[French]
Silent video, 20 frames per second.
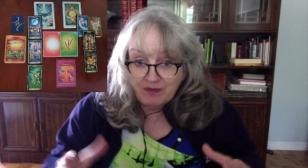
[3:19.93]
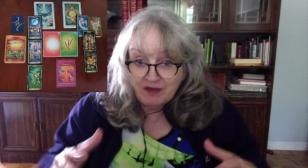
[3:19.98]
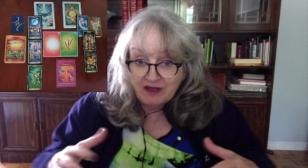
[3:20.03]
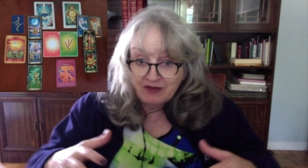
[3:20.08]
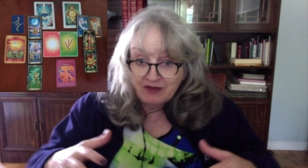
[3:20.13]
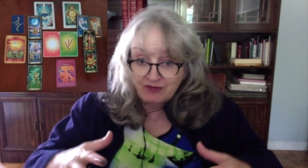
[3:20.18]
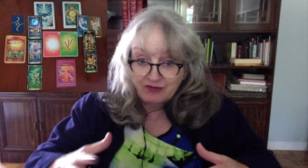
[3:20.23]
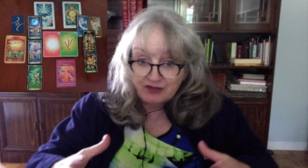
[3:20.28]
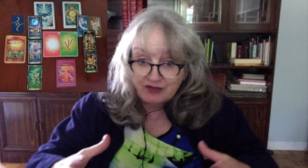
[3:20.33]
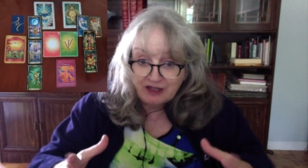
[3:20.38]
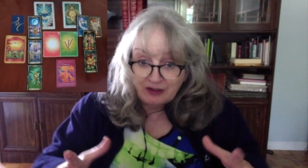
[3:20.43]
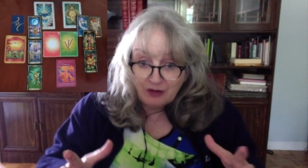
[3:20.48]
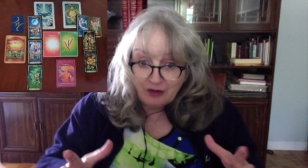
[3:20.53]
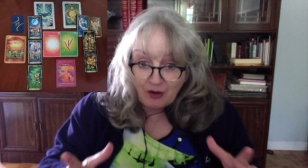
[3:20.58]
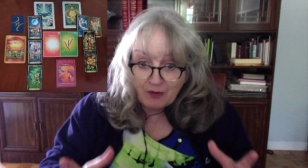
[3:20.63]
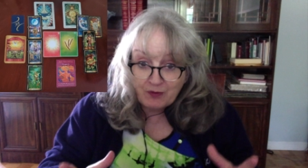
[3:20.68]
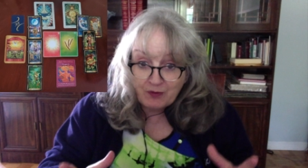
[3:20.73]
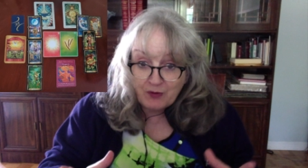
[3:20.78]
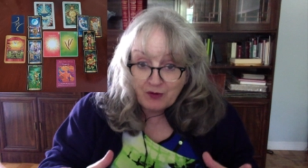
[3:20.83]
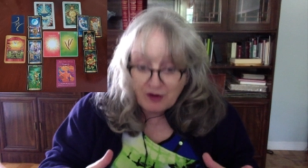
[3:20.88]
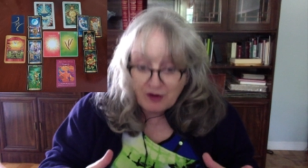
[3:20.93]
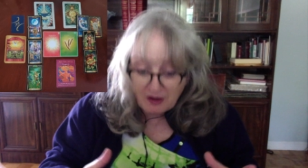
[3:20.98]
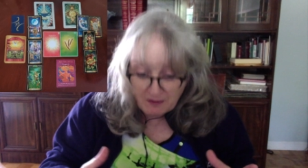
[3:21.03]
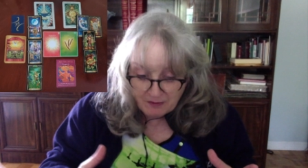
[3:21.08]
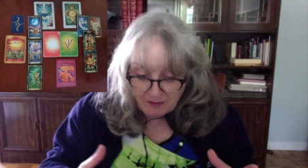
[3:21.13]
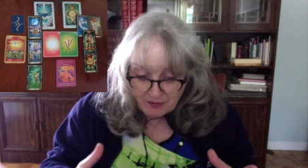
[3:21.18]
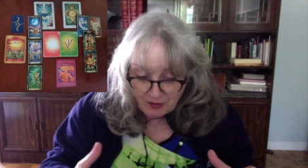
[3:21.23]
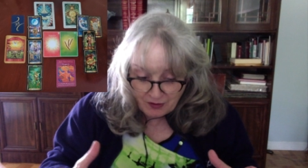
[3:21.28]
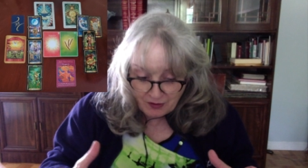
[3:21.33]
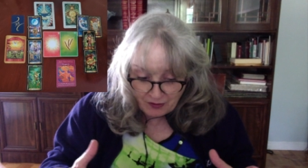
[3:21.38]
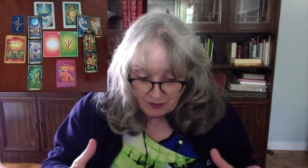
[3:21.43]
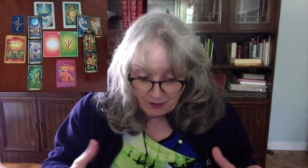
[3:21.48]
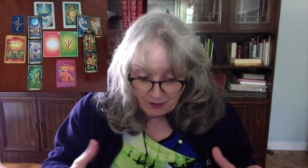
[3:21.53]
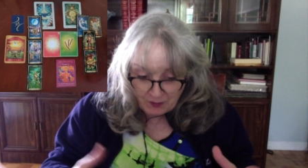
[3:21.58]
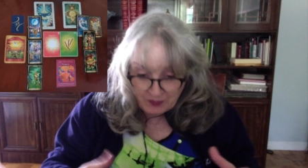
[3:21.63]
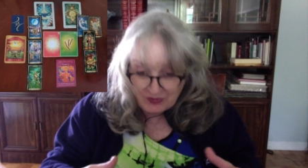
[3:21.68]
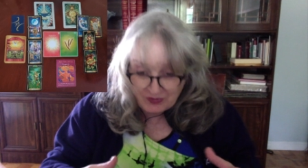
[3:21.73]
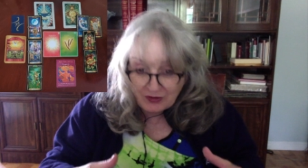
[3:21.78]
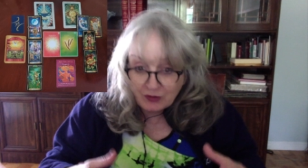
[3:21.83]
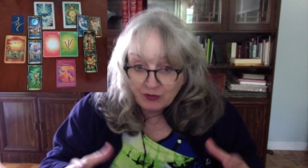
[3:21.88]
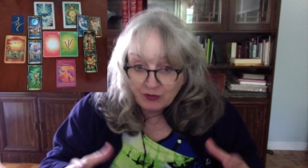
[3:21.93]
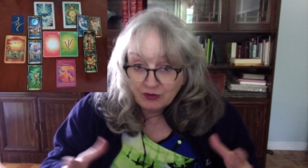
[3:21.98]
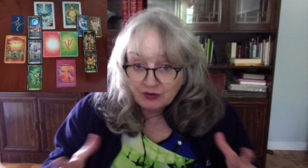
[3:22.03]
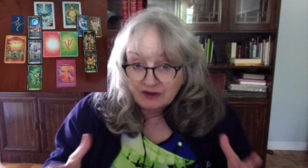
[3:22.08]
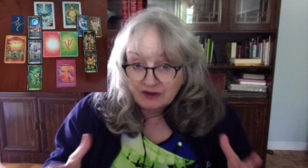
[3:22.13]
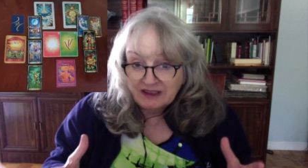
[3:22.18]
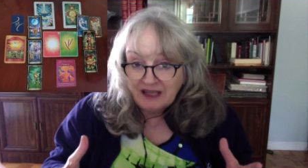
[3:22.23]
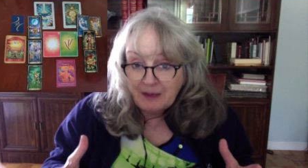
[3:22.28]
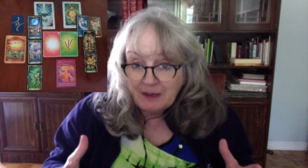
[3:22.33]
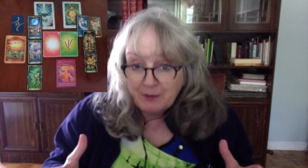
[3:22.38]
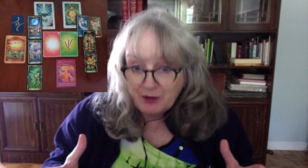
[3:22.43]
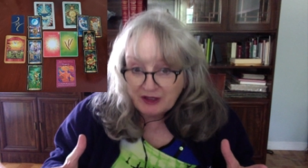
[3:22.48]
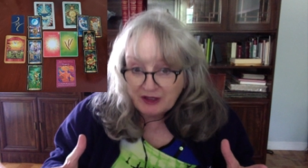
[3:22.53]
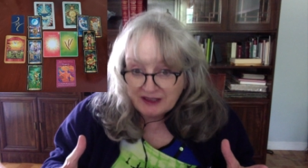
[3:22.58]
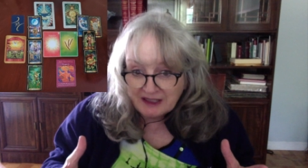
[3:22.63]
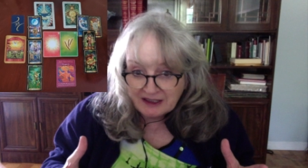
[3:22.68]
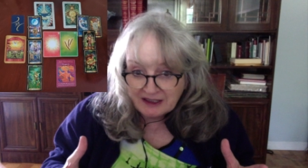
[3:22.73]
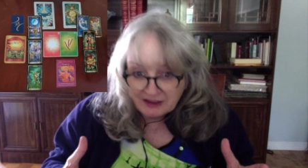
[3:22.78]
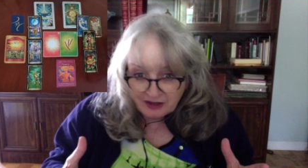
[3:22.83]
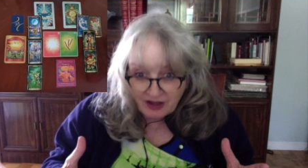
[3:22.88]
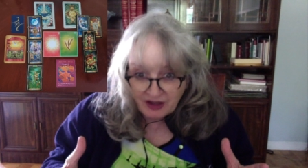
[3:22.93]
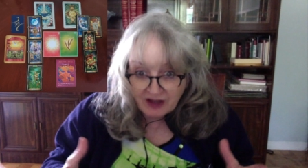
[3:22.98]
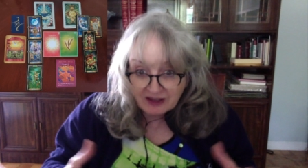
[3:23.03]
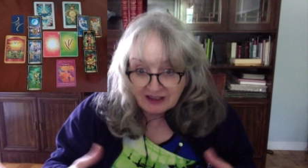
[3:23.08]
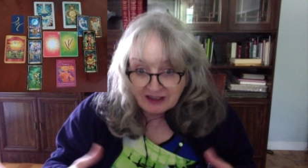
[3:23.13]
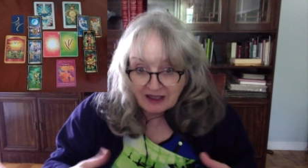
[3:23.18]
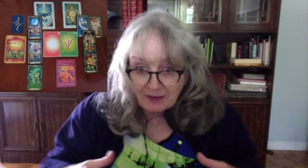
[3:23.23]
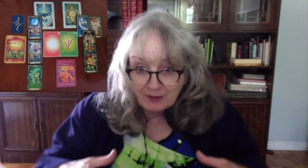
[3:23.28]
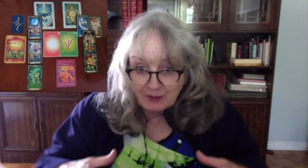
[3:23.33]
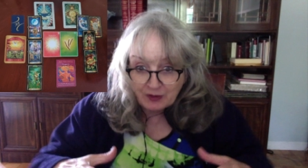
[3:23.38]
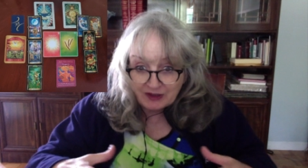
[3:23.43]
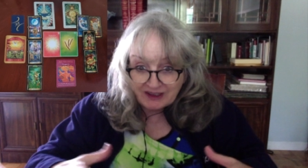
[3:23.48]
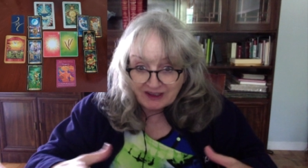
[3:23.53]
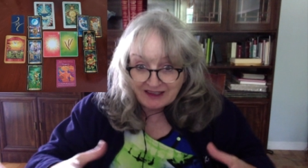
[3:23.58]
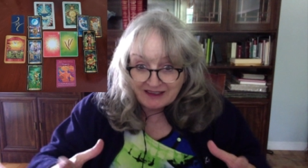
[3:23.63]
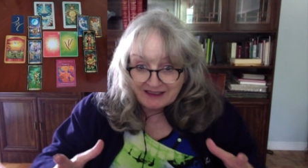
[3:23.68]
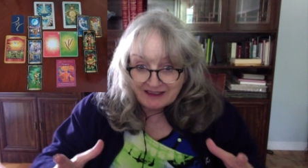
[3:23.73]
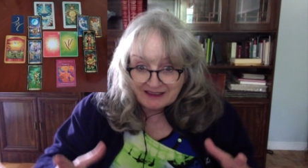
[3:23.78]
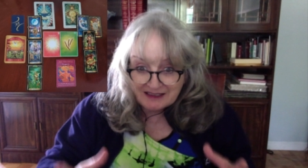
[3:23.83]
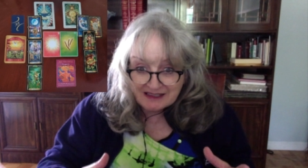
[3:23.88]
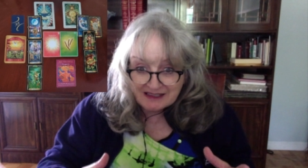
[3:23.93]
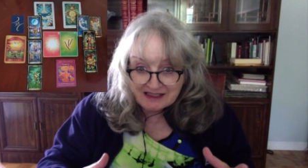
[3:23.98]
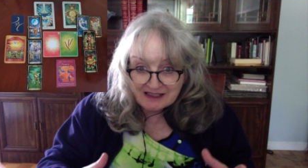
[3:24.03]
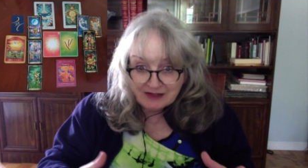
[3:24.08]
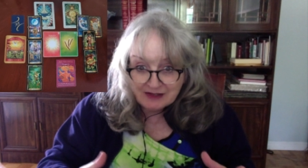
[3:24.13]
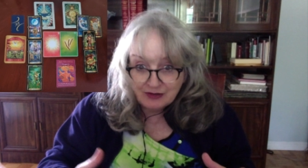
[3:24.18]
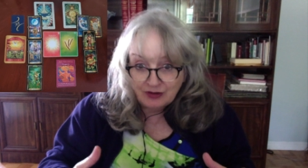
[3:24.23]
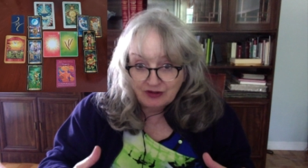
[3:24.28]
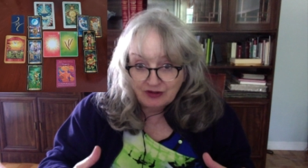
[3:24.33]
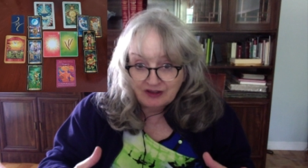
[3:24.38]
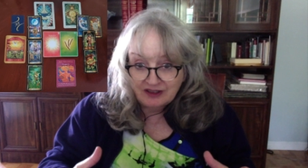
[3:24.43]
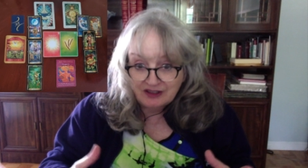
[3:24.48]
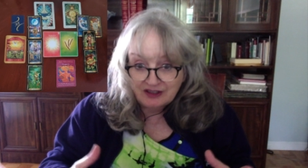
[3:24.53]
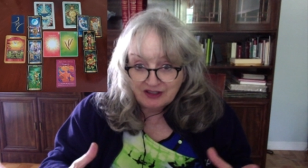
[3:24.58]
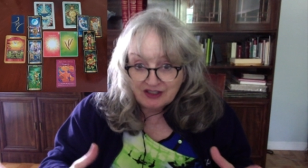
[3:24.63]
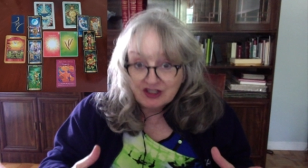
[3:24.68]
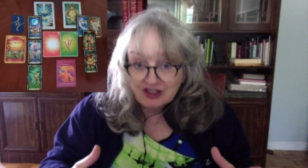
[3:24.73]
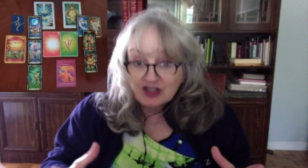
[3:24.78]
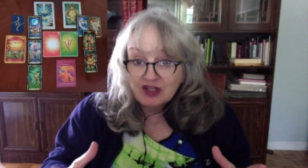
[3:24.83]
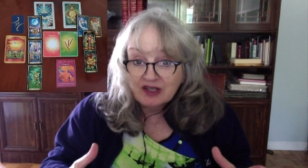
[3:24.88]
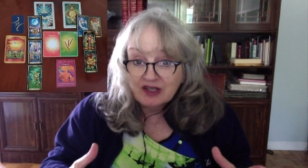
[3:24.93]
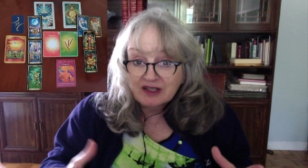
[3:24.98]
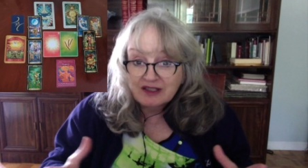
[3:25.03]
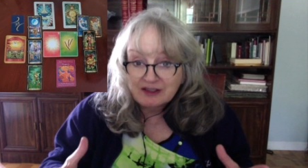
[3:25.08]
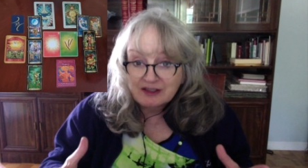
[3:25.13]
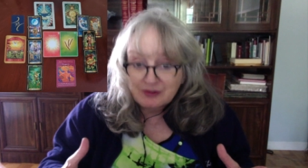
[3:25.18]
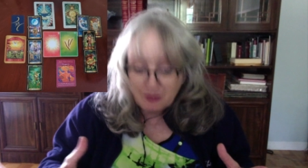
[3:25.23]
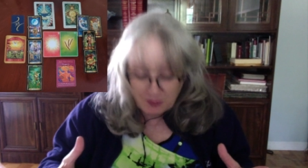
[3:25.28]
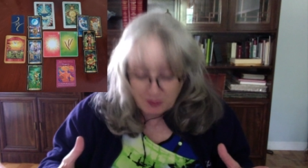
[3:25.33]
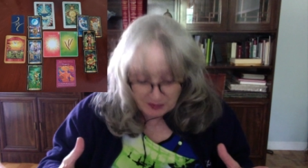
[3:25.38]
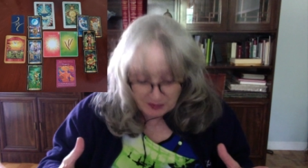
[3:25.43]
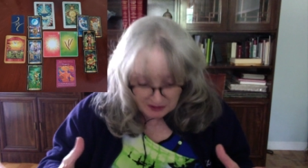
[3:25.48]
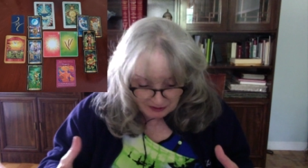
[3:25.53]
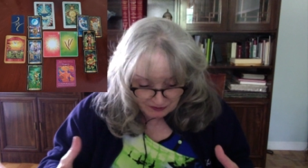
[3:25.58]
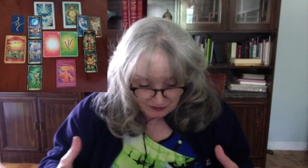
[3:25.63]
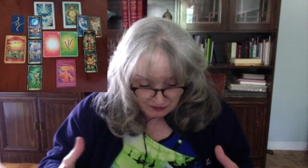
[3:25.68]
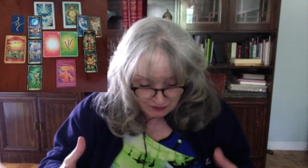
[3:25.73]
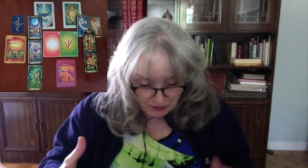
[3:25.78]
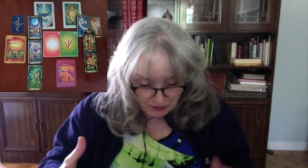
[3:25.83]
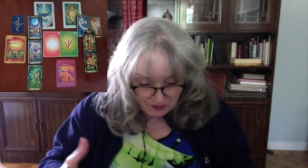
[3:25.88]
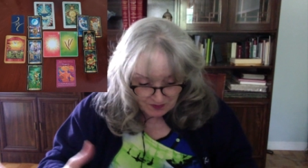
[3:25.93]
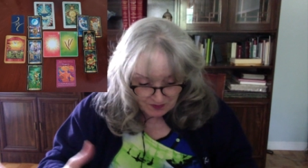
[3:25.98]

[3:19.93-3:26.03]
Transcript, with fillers: Vous êtes un peu comme euh, très protecteur, très protectrice de, des gens qui sont près de vous.